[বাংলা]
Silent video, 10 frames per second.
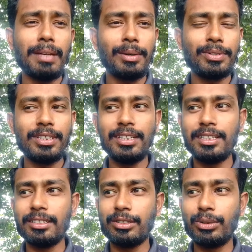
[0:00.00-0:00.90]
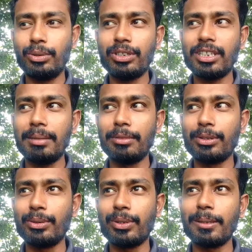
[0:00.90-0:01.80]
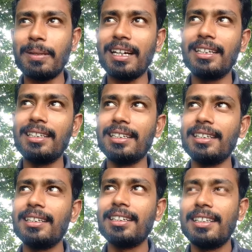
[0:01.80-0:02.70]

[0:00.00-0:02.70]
মানুষের চোখের সামনে চোখে পাখি দিয়ে